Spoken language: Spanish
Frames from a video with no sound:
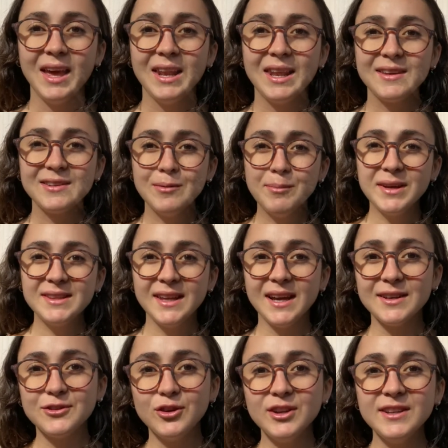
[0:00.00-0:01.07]
Las
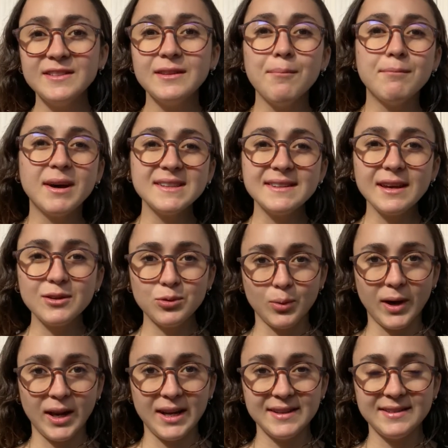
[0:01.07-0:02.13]
investigaciones más
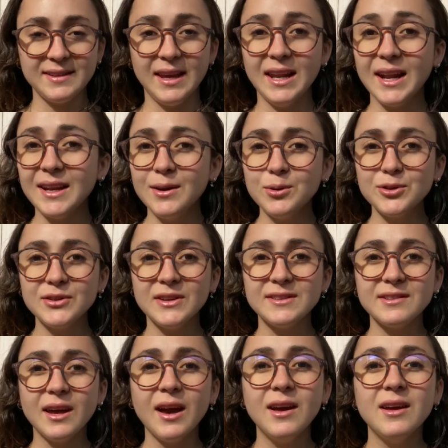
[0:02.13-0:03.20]
actuales y la
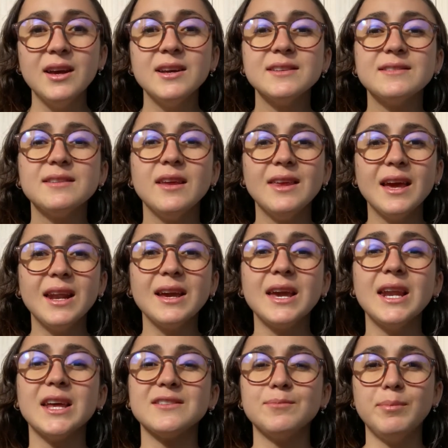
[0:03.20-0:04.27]
neurociencia señalan
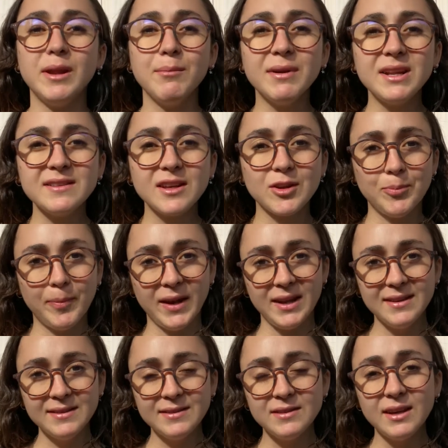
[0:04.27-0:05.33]
que las primeras
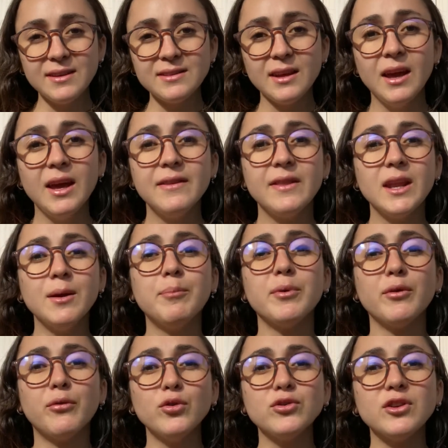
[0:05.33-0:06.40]
experiencias tienen
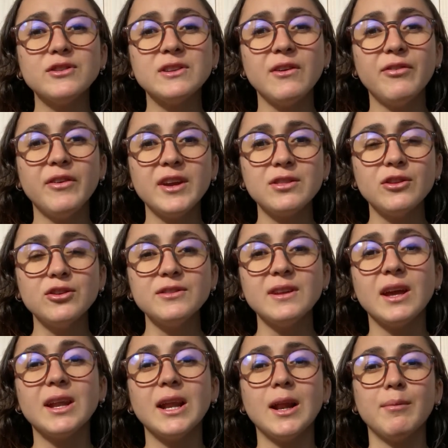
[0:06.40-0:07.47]
profundos efectos
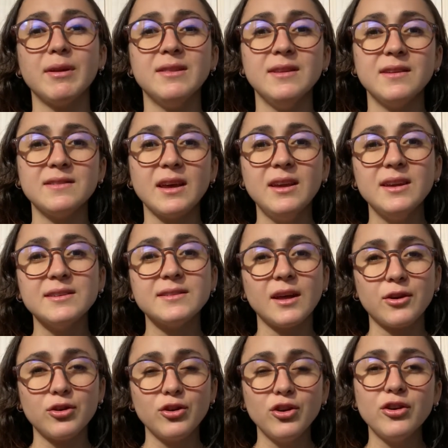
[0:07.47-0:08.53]
en el aprendizaje y
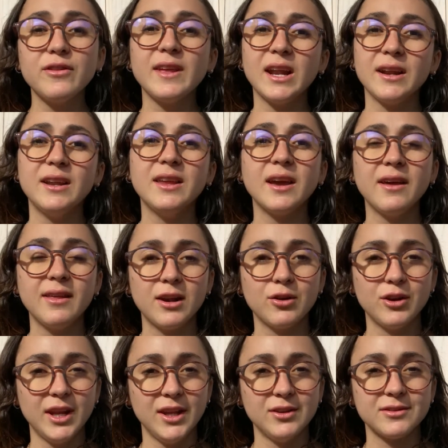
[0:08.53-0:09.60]
desarrollo de las niñas y de
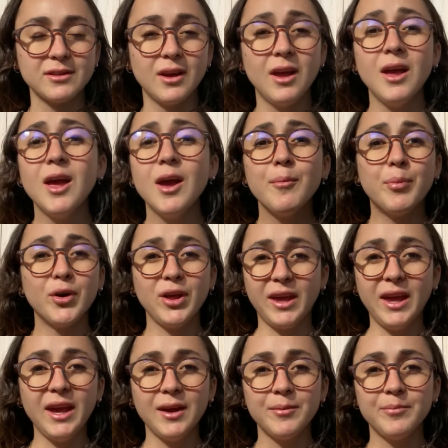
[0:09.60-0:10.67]
los niños. ¿Por
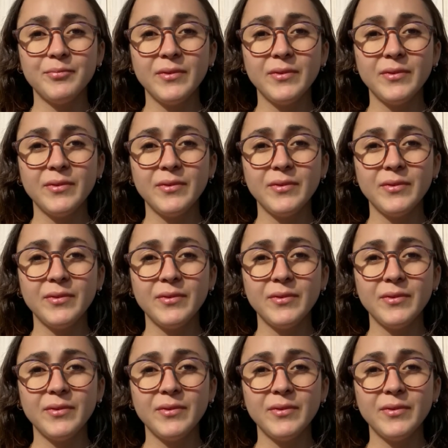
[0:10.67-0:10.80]
qué?